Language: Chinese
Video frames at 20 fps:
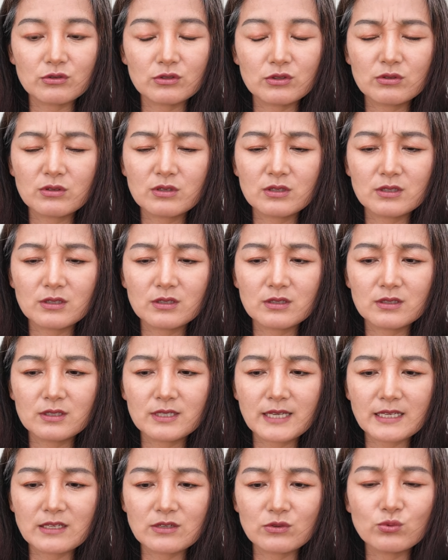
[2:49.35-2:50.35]
就是
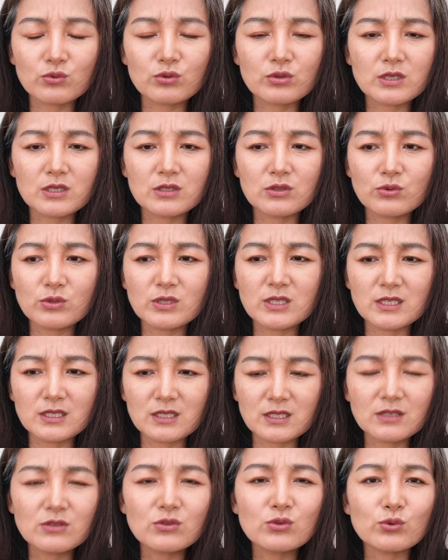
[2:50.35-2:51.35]
在十五岁就已
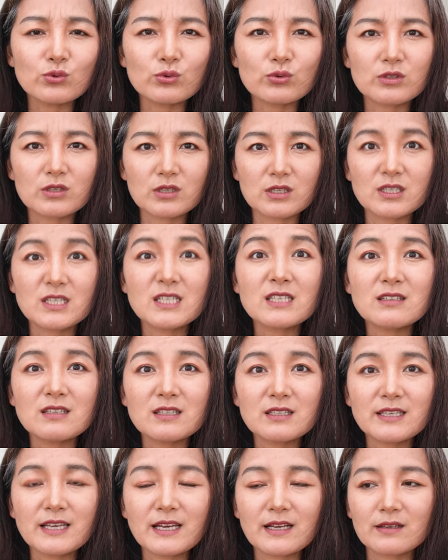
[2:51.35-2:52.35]
经有这个性
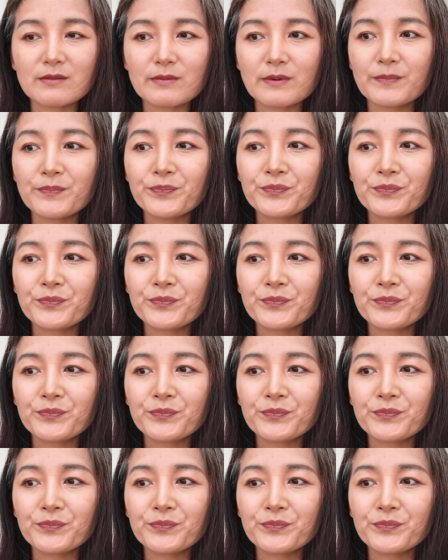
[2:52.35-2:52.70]
经验了嘛，